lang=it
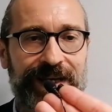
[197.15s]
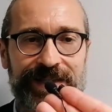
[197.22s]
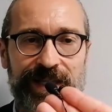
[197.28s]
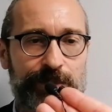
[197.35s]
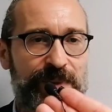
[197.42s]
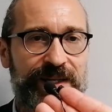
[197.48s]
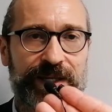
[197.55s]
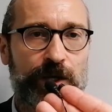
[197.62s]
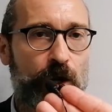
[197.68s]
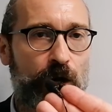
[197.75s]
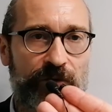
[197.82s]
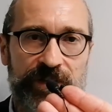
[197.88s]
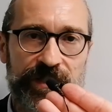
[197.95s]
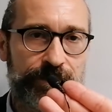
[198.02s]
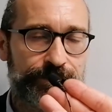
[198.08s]
agli alberghi
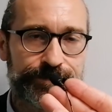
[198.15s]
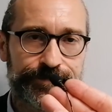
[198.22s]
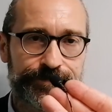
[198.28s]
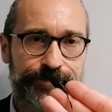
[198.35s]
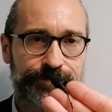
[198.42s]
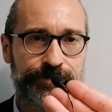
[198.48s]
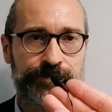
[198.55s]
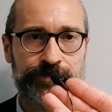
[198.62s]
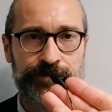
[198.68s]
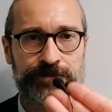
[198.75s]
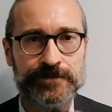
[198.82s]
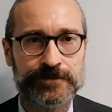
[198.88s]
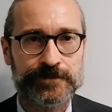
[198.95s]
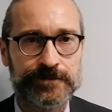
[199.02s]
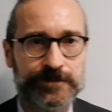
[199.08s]
Covid.
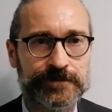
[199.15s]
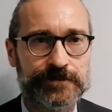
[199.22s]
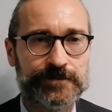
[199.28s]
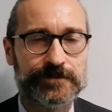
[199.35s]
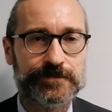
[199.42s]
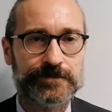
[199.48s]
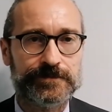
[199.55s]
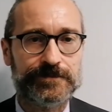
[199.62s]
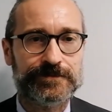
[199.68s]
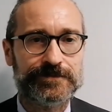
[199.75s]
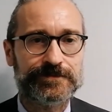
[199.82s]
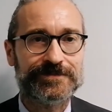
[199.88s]
Grazie.